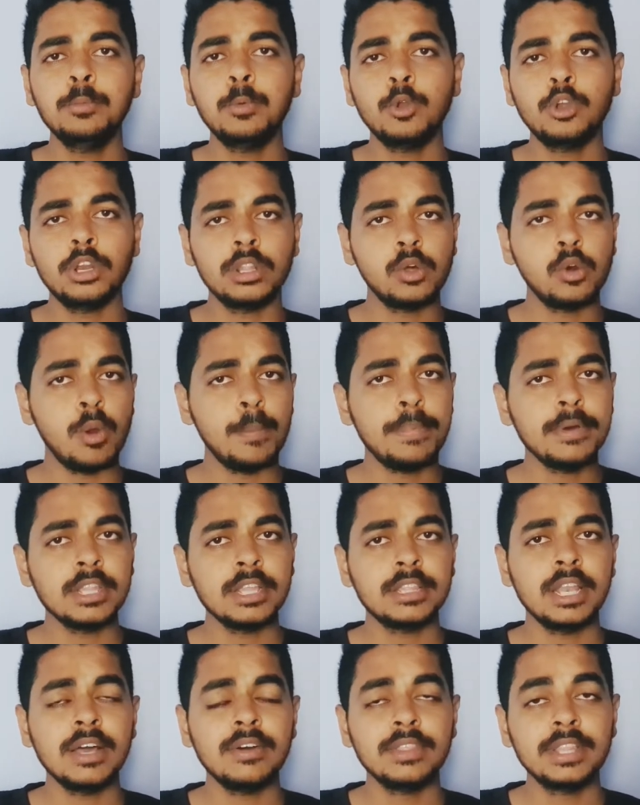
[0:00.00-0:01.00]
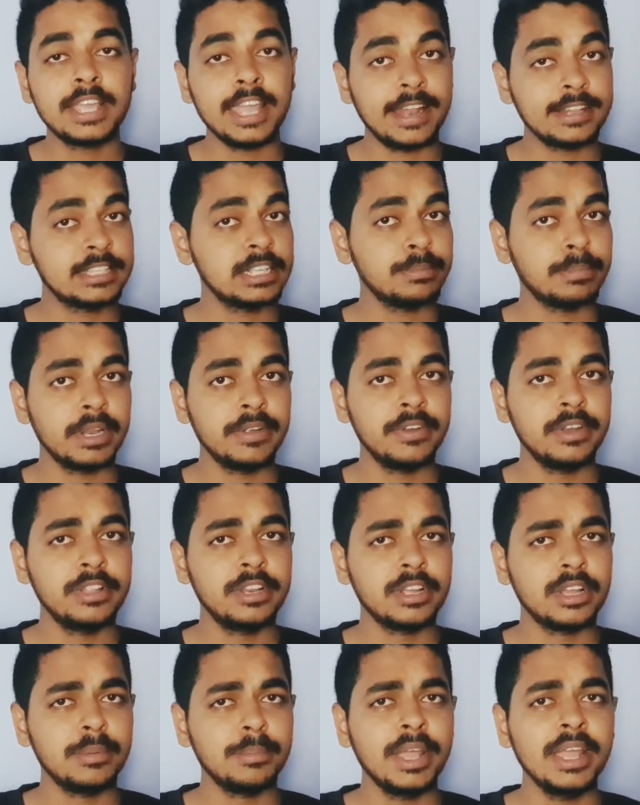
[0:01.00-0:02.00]
போட்டிருந்த ஒப்பந்தத்தெல்லாம் வந்து கேன்சல் பண்ண வேண்டியது
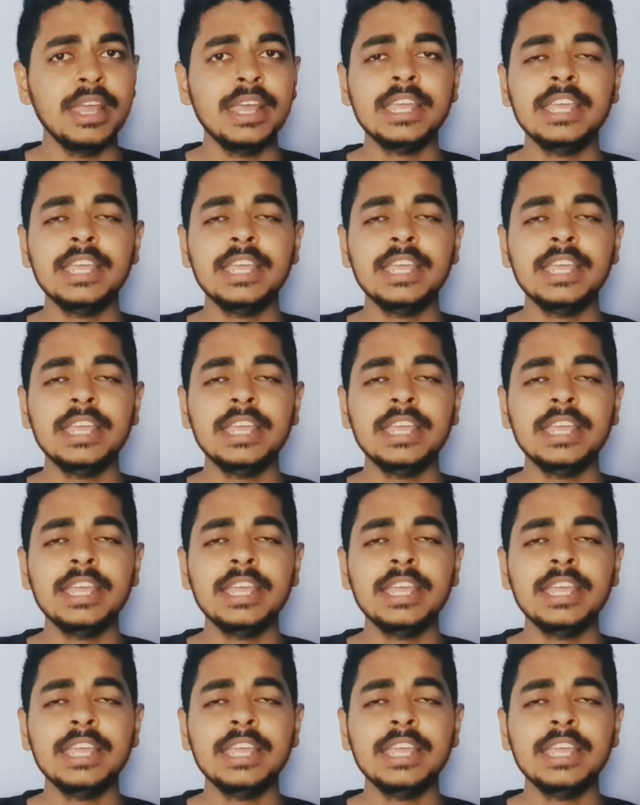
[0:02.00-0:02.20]
இருக்குமே